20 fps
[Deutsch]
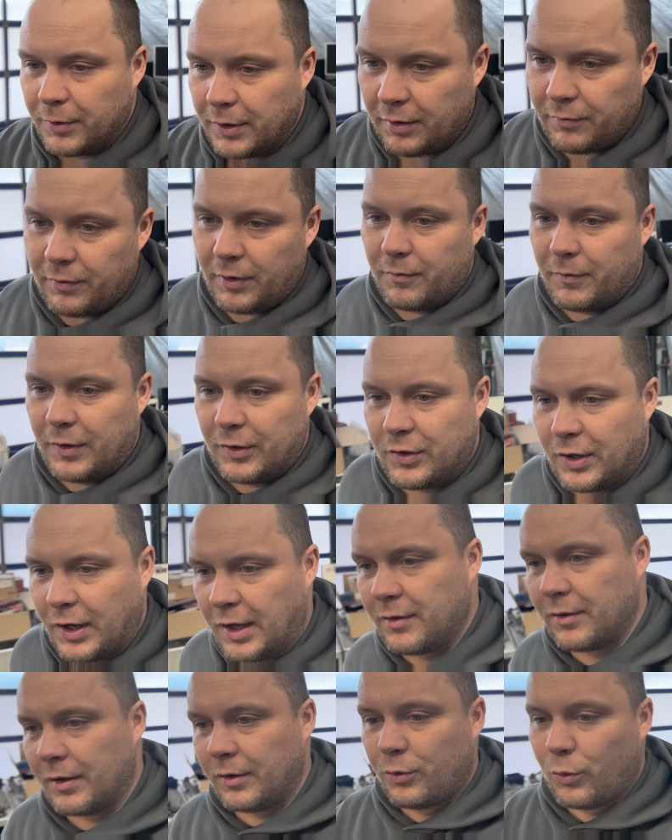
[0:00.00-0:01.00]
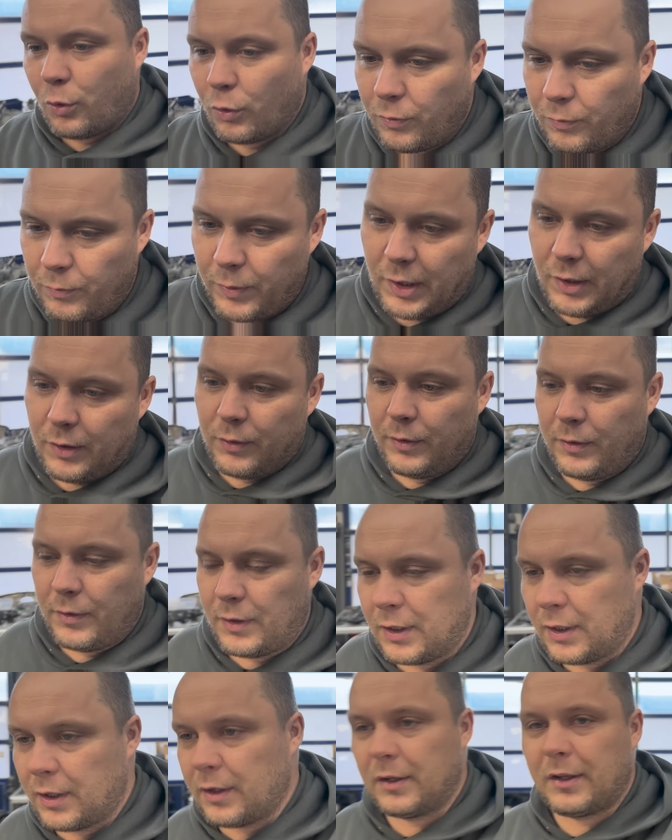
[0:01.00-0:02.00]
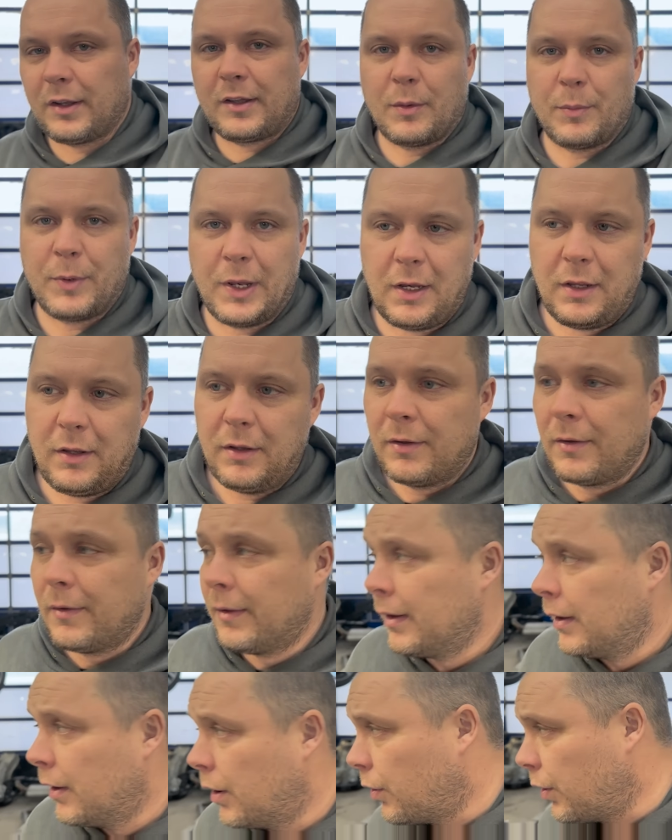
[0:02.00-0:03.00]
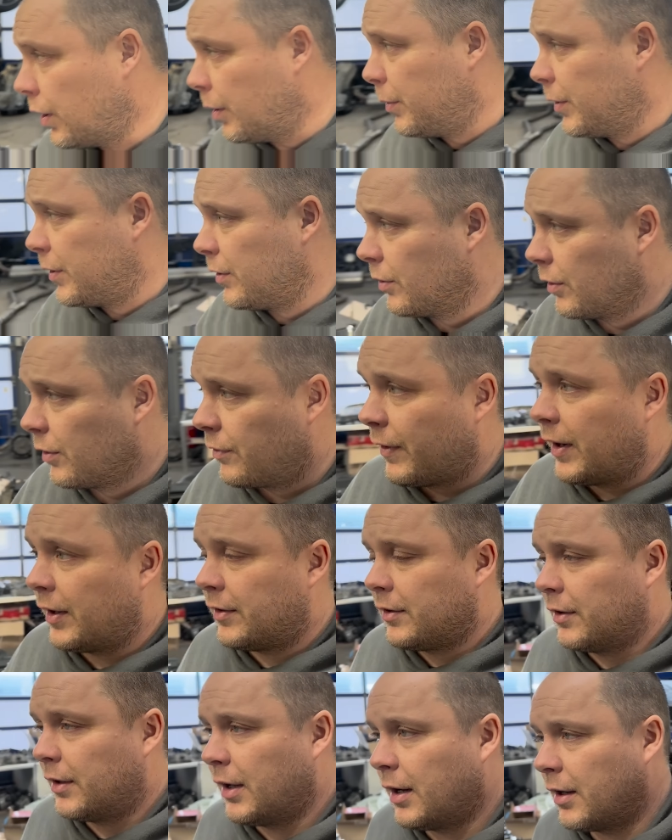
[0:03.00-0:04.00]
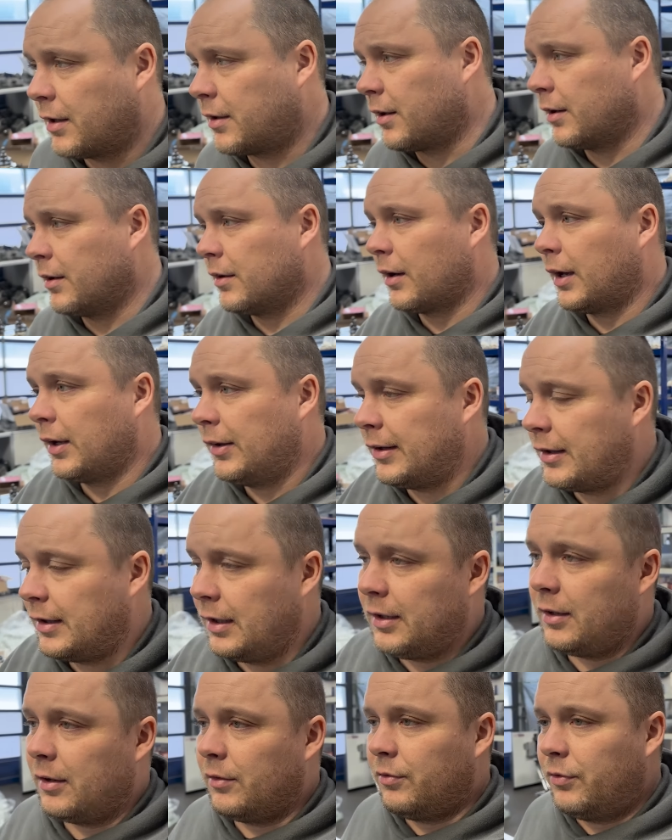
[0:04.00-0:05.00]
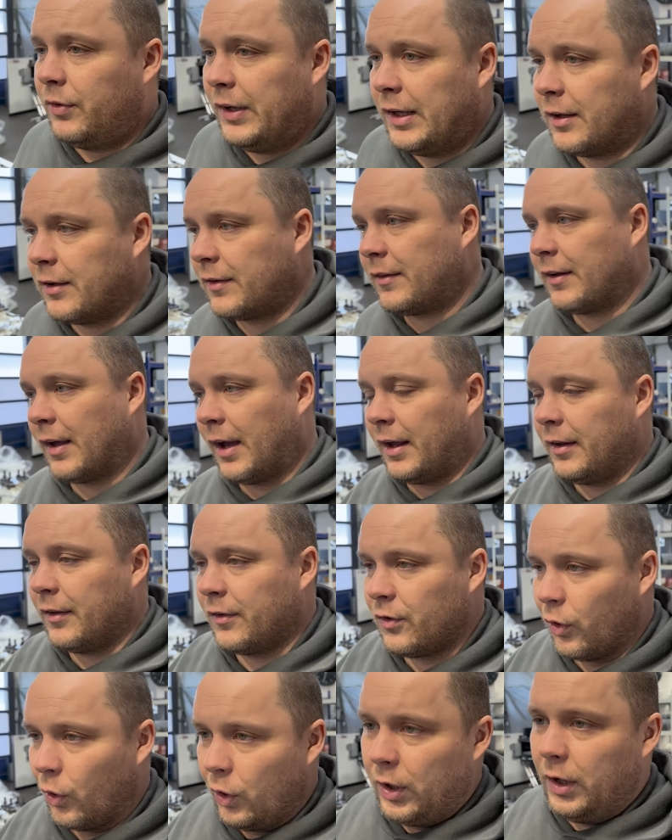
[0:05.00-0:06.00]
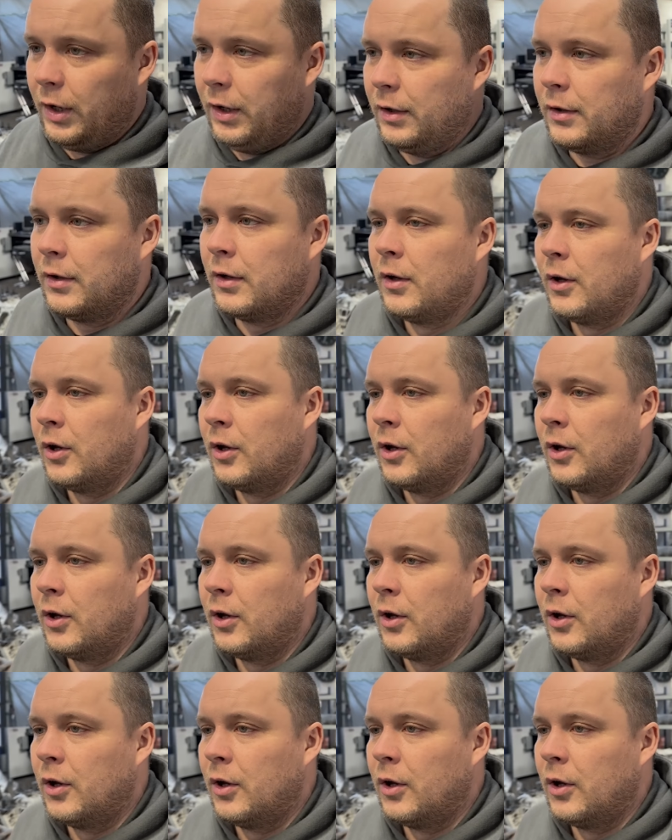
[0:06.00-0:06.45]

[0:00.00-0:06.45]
und dann werden wir entscheiden. Dann gucken wir in, äh, in der Tabelle oder beziehungsweise nach den Richtlinien, wie das sein soll.